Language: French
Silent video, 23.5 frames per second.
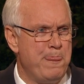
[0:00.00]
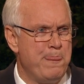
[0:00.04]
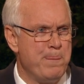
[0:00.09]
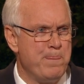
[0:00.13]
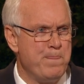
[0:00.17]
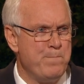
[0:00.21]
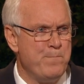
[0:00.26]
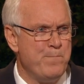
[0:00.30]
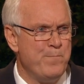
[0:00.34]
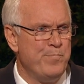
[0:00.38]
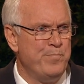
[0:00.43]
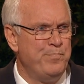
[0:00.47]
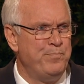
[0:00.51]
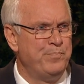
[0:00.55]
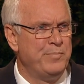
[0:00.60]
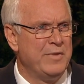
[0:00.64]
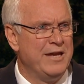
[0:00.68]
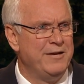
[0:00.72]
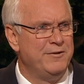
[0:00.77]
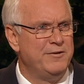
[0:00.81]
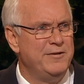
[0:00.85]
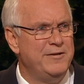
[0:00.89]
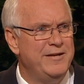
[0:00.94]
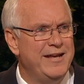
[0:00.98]
je vois ce que
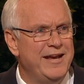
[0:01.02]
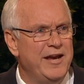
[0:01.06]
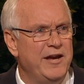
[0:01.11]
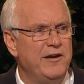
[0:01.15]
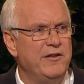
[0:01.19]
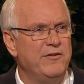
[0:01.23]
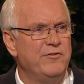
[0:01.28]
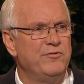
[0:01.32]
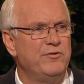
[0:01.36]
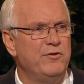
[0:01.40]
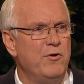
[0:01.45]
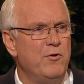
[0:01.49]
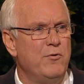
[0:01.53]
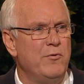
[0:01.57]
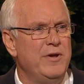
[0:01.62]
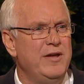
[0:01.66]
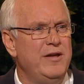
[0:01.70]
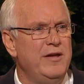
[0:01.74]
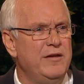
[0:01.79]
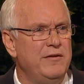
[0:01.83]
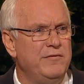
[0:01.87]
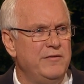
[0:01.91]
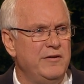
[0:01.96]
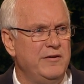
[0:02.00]
vous voulez dire,
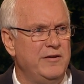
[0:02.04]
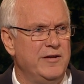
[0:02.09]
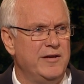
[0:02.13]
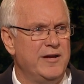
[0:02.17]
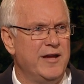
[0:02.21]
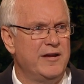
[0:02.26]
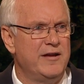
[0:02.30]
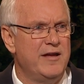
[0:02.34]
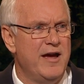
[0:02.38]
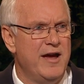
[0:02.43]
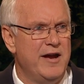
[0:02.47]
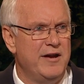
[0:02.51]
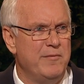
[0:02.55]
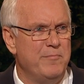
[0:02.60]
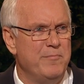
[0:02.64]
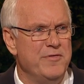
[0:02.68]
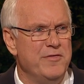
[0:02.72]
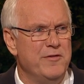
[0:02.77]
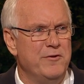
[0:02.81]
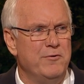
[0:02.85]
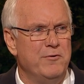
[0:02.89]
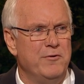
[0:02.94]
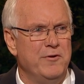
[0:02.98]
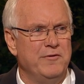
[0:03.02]
et a pris rendez-vous avec
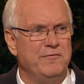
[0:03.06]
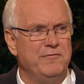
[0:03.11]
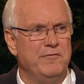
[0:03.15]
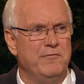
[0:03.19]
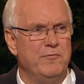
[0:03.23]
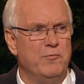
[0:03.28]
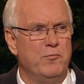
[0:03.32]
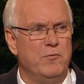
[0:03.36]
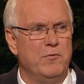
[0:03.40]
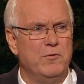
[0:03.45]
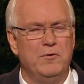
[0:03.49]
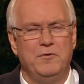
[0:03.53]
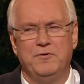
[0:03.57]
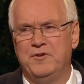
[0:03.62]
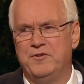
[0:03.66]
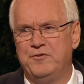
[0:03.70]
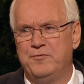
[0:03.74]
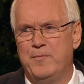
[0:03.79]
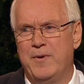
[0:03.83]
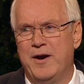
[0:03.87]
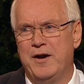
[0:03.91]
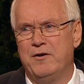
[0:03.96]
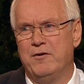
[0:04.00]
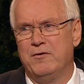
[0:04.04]
son évêque pour lui
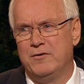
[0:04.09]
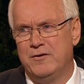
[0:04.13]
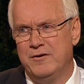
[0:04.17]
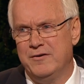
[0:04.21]
parler.